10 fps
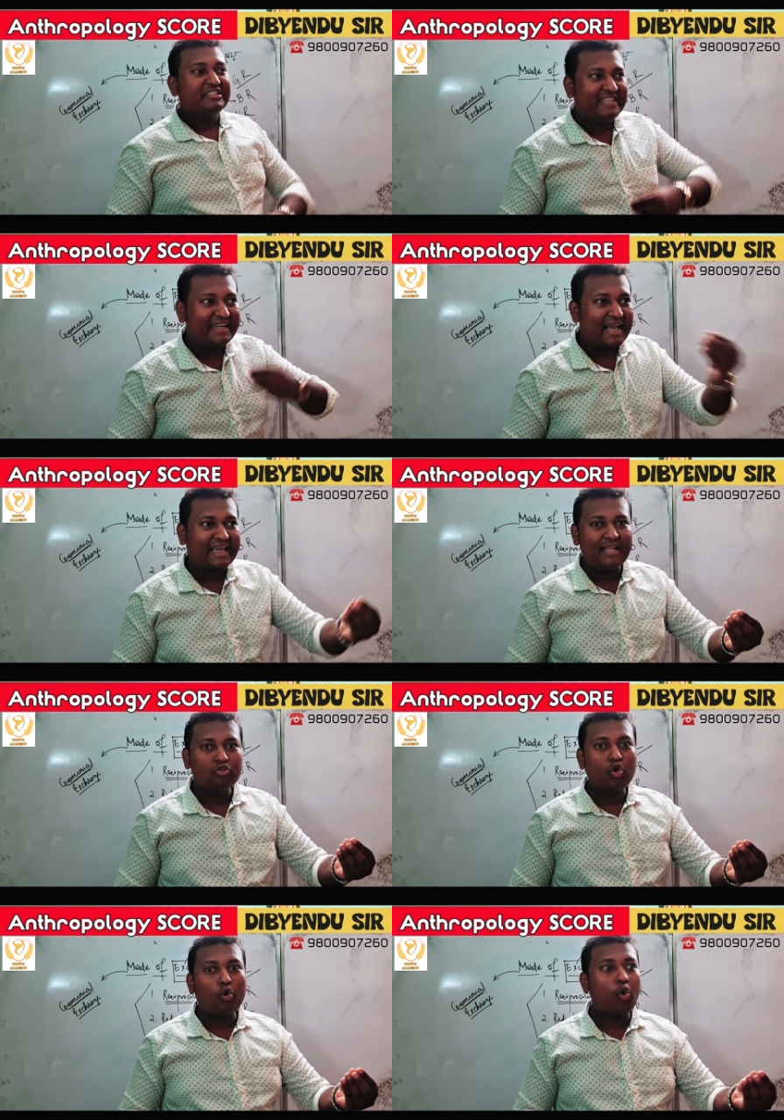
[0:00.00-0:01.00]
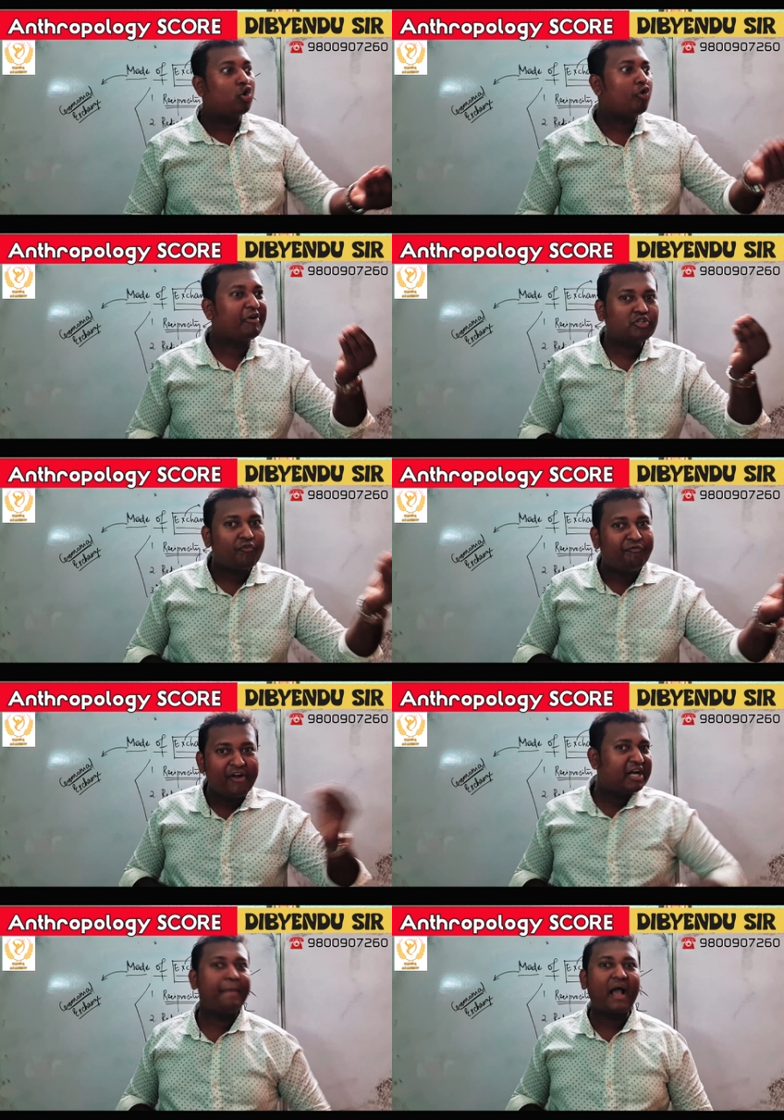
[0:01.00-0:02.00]
সেটা কিন্তু কোনো কিছু
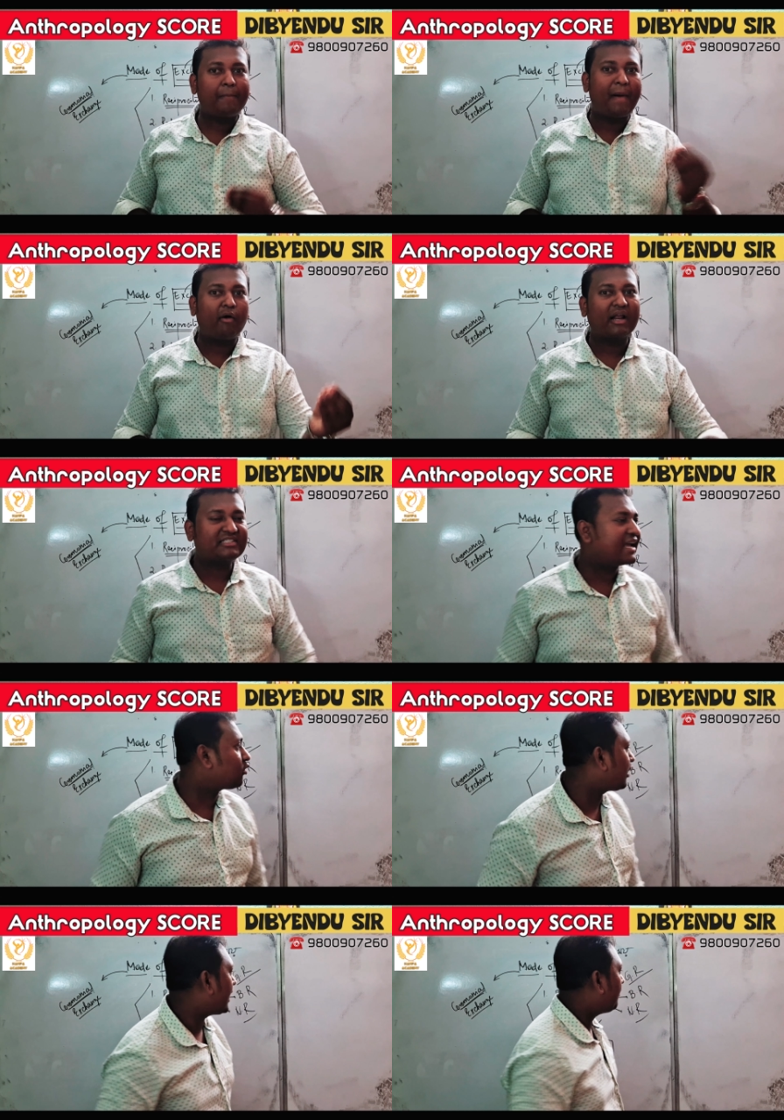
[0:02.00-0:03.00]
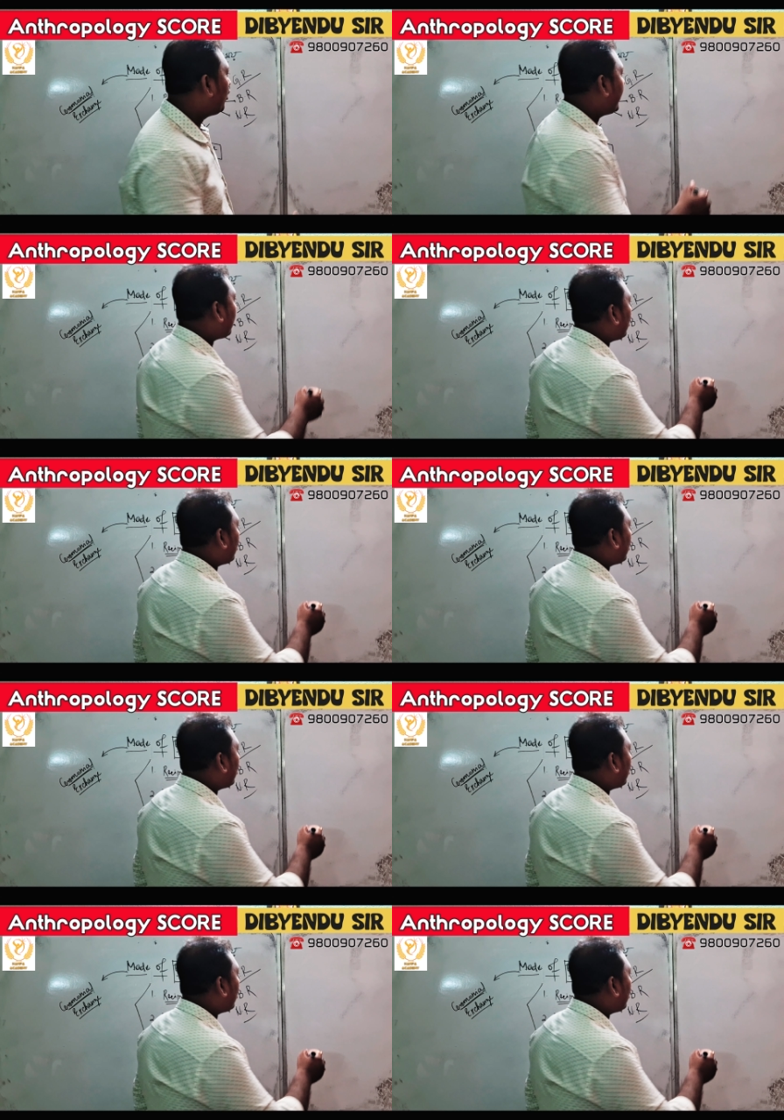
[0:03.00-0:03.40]
ফিডব্যাক পাওয়ার আশায় করে না মনে